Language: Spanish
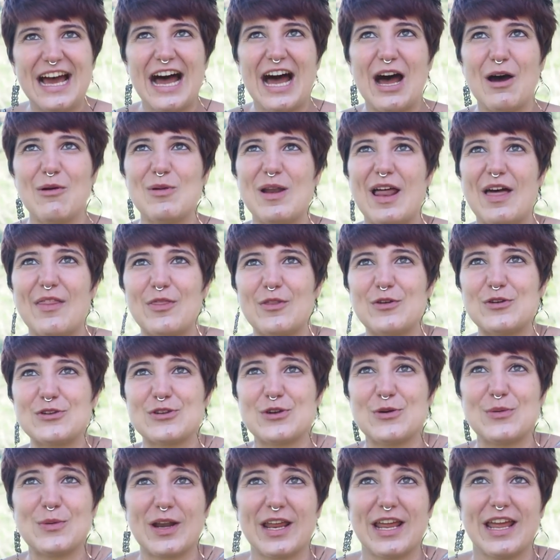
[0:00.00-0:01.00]
hablando
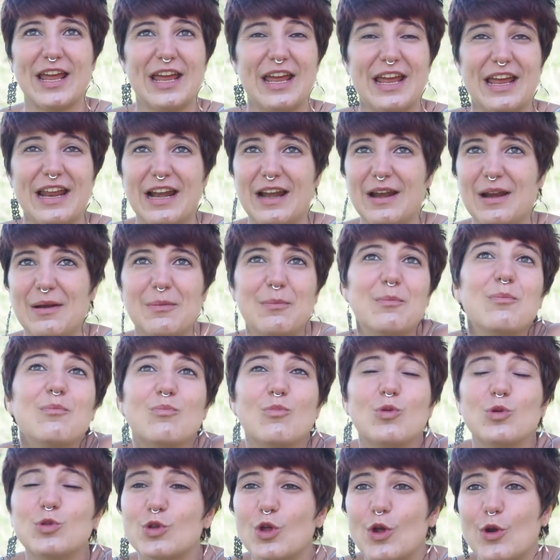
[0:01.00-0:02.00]
sobre el
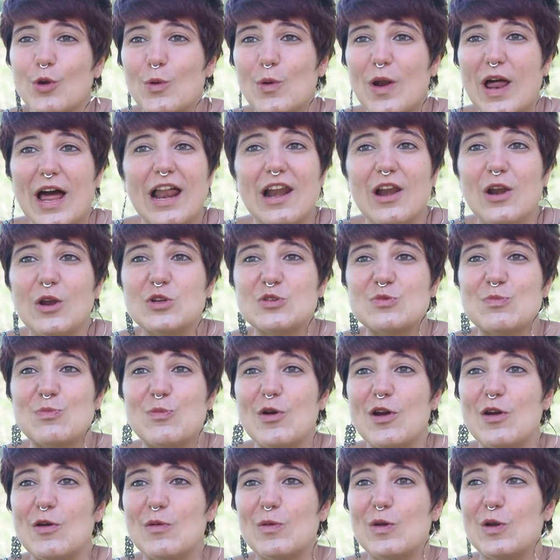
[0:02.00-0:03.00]
mundo rural, los
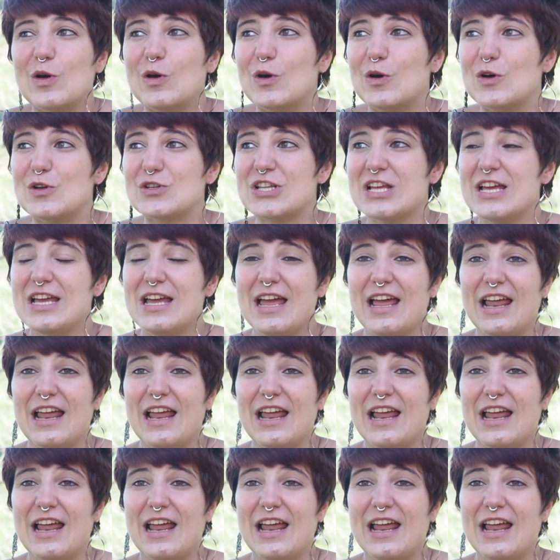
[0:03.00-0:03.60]
pueblos,